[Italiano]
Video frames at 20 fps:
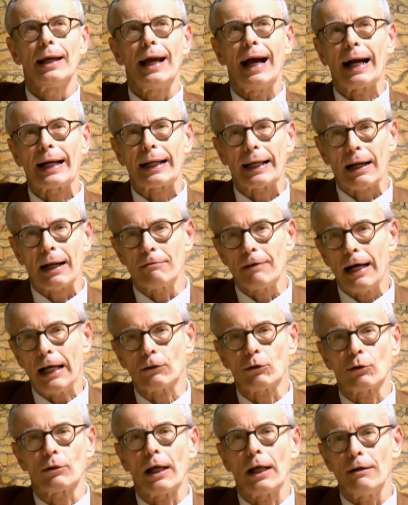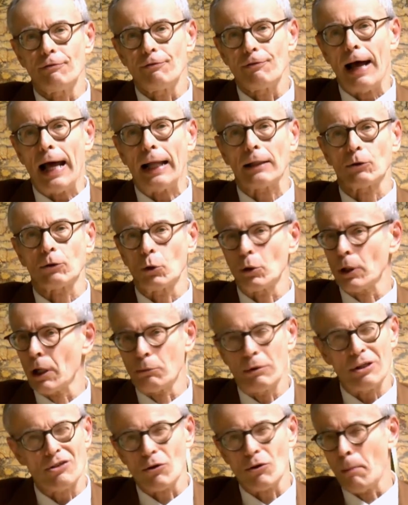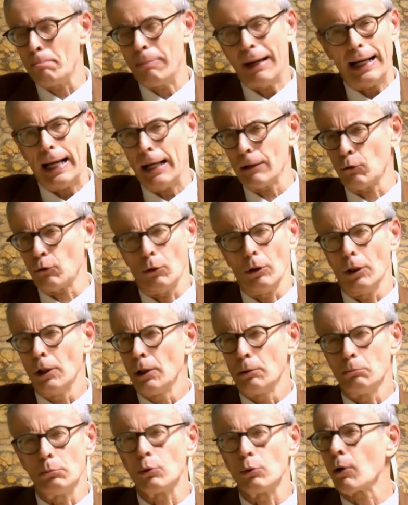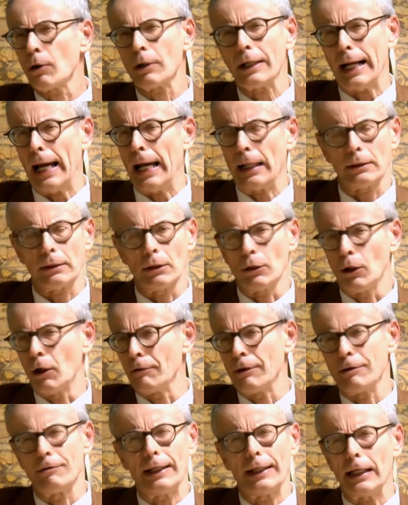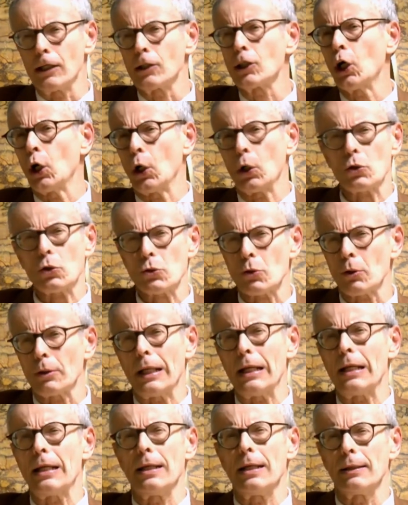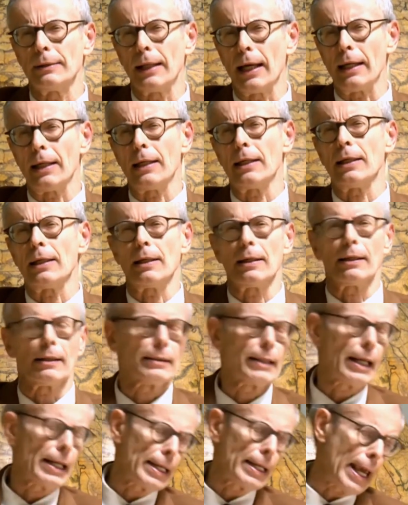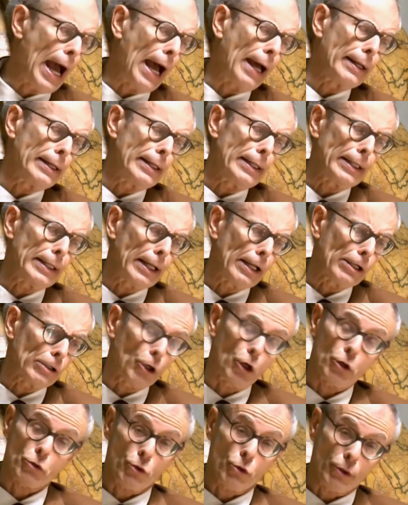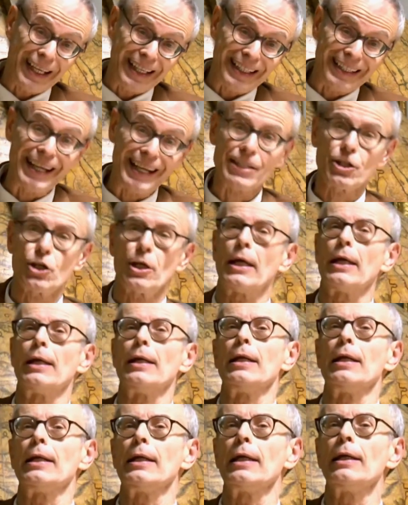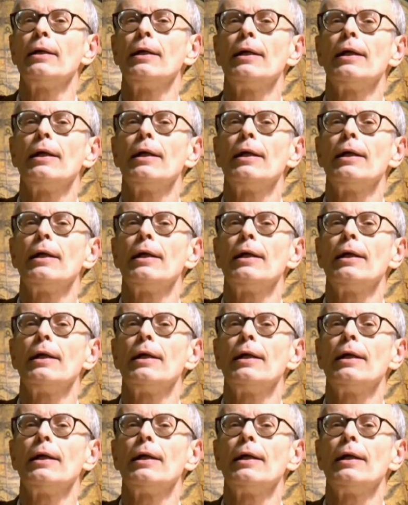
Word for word: aggravato dal fatto che questo apparato burocratico aveva nel corso degli, dei, degli anni, nel corso dei decenni,